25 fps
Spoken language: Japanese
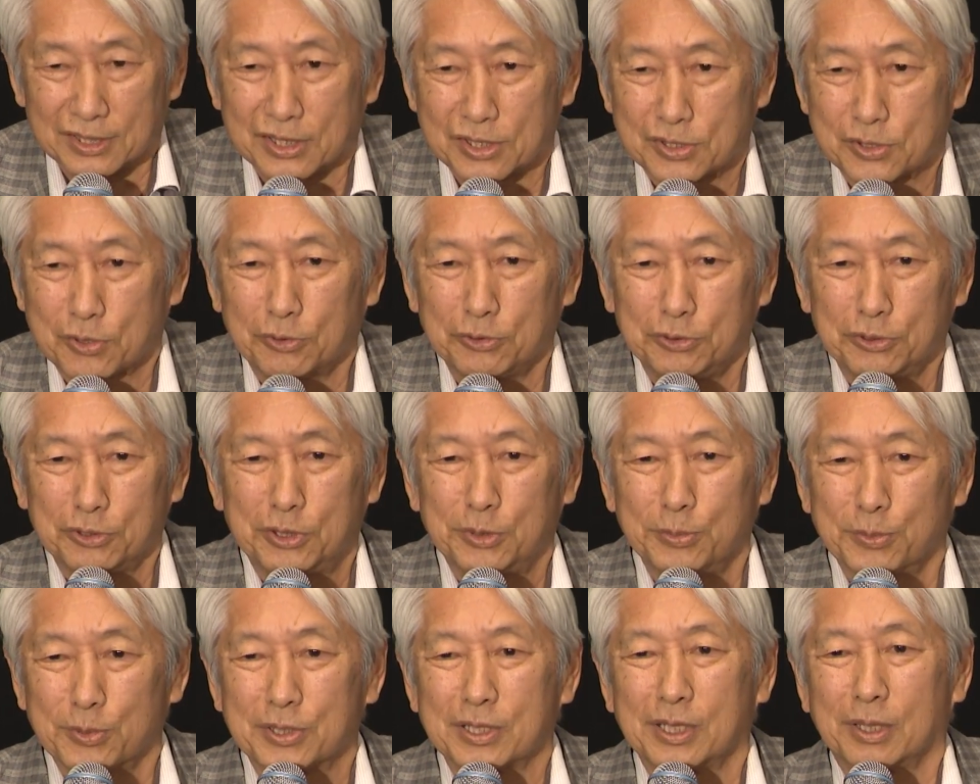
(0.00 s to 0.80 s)
そういう
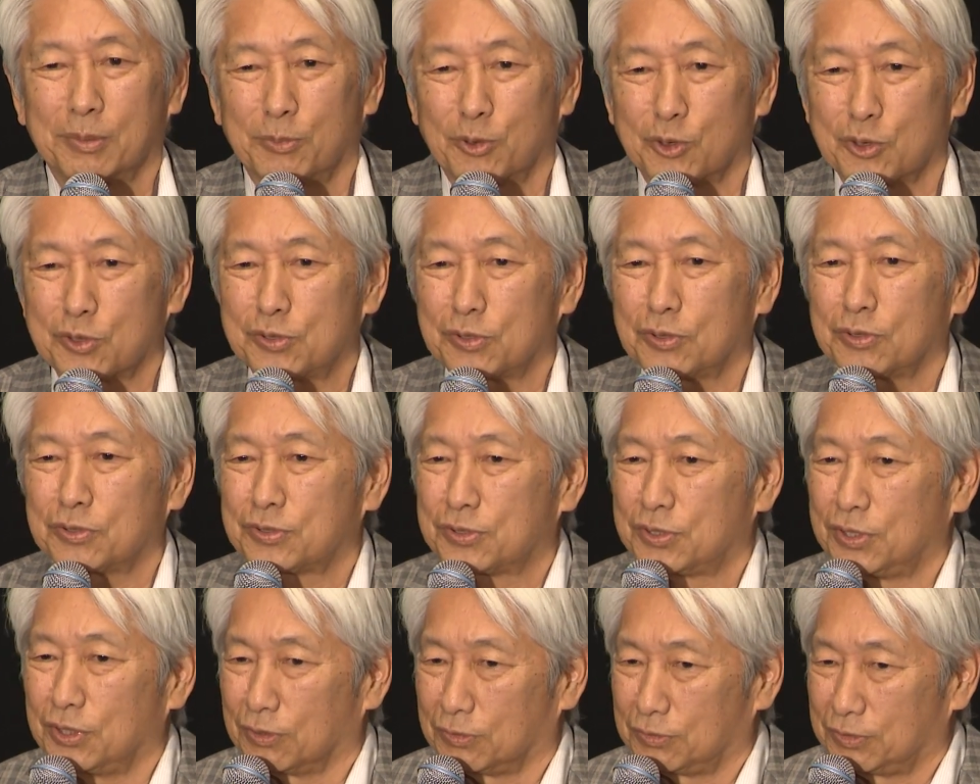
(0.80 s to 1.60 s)
気持ちがものすごく
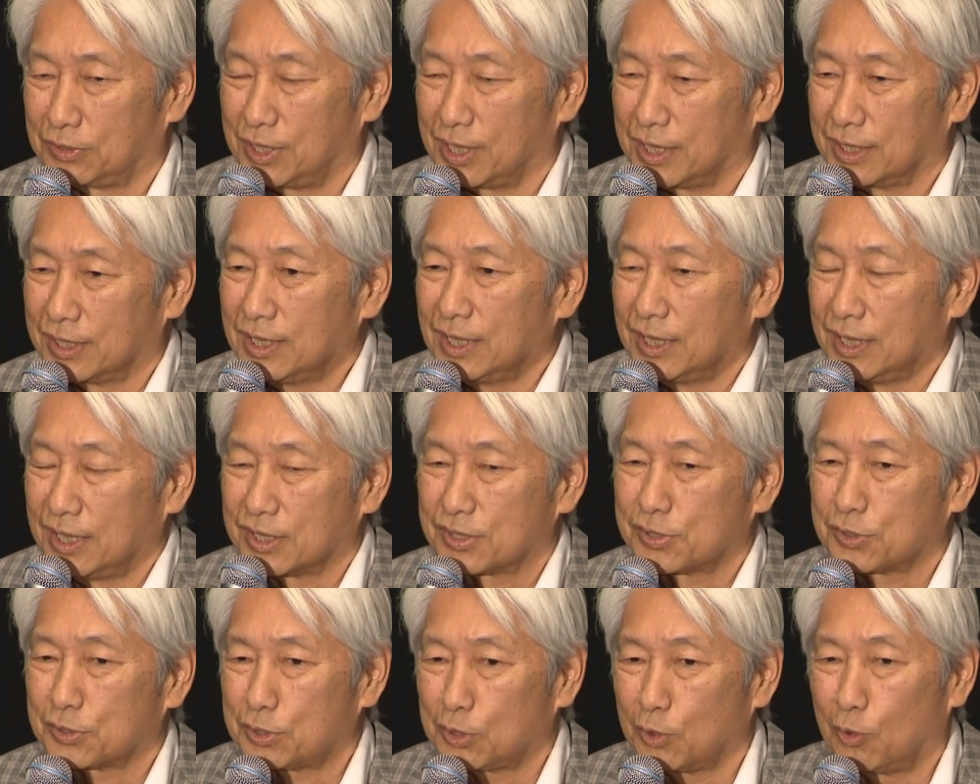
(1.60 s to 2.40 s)
強くて、
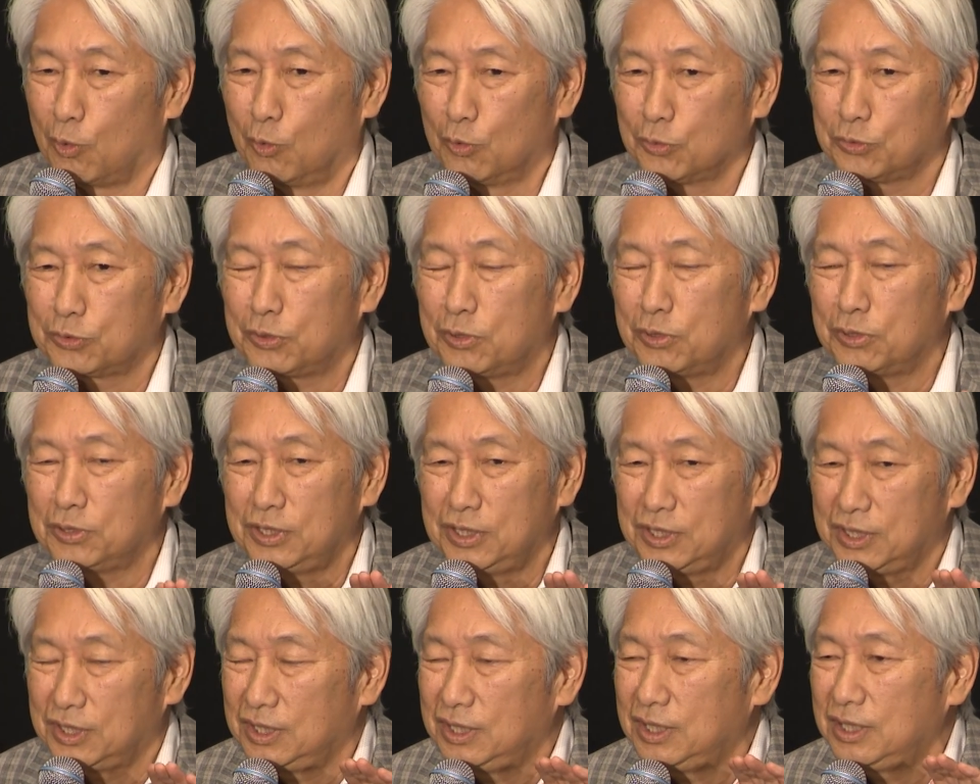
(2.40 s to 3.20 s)
そして本当
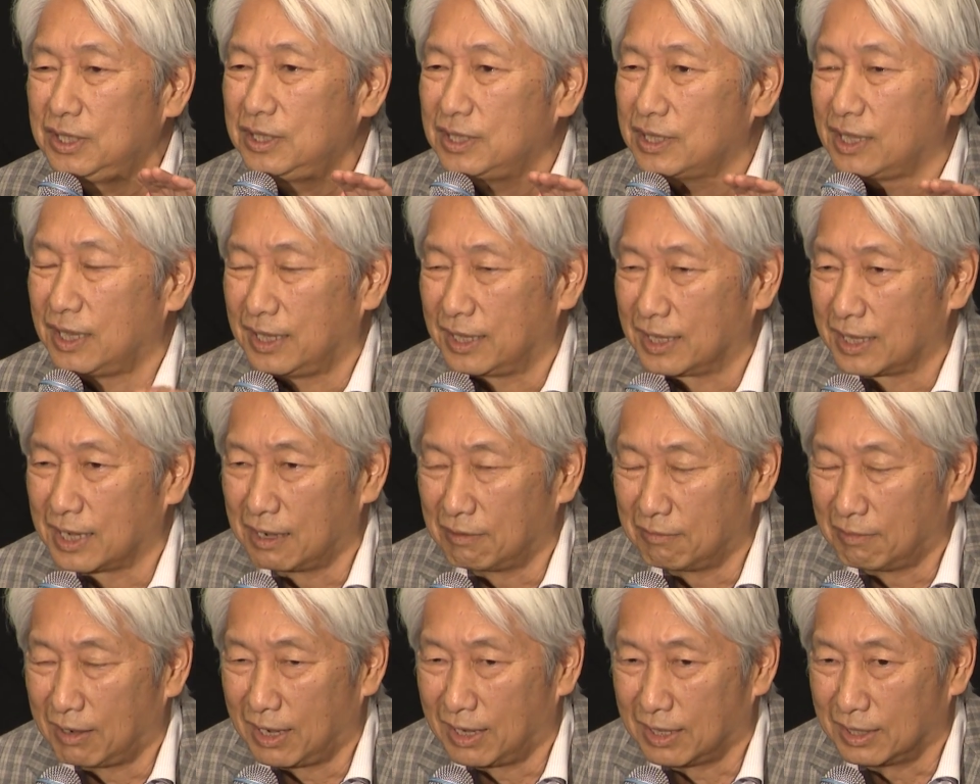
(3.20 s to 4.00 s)
にいい映
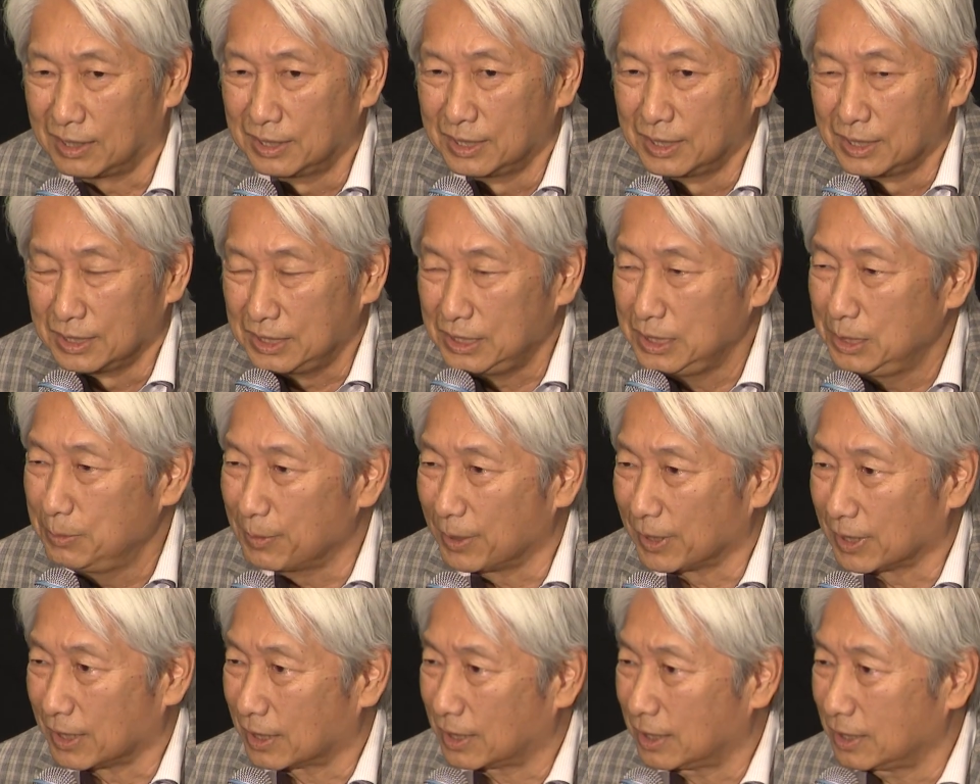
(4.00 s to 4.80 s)
画は
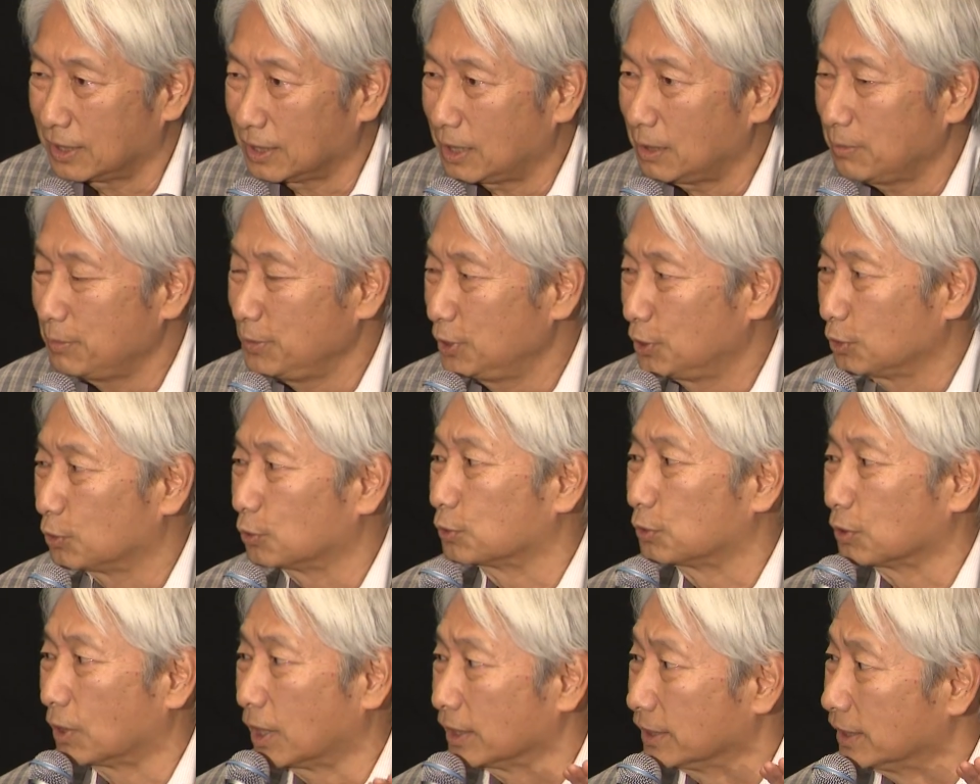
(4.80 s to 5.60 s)
今なかなか見る
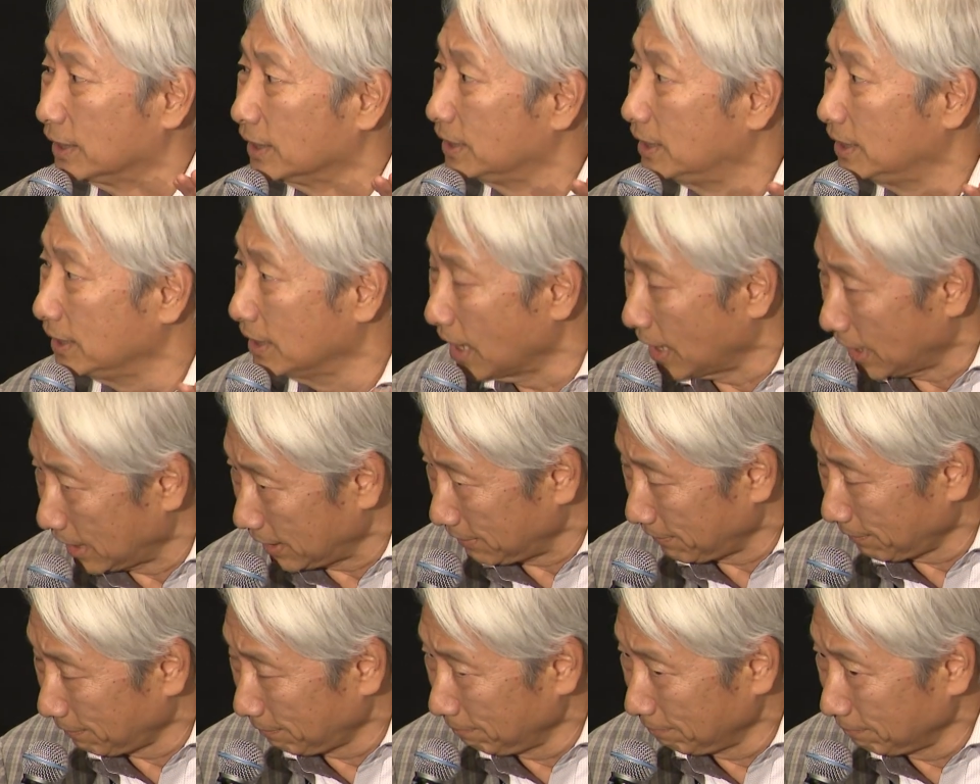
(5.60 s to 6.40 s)
ことができない。